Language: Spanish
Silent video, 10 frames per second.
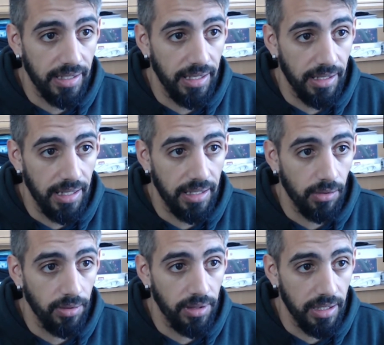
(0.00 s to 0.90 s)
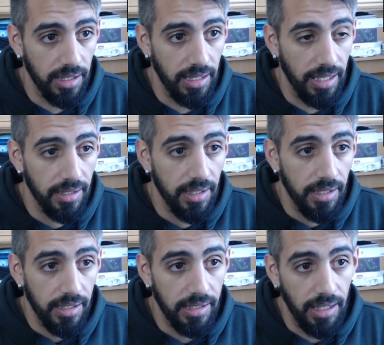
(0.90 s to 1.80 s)
que la tengo encendida
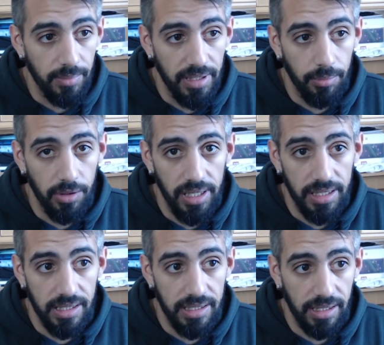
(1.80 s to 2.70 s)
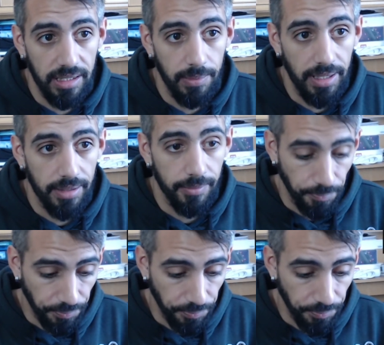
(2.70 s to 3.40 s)
y también la podrías desactivar.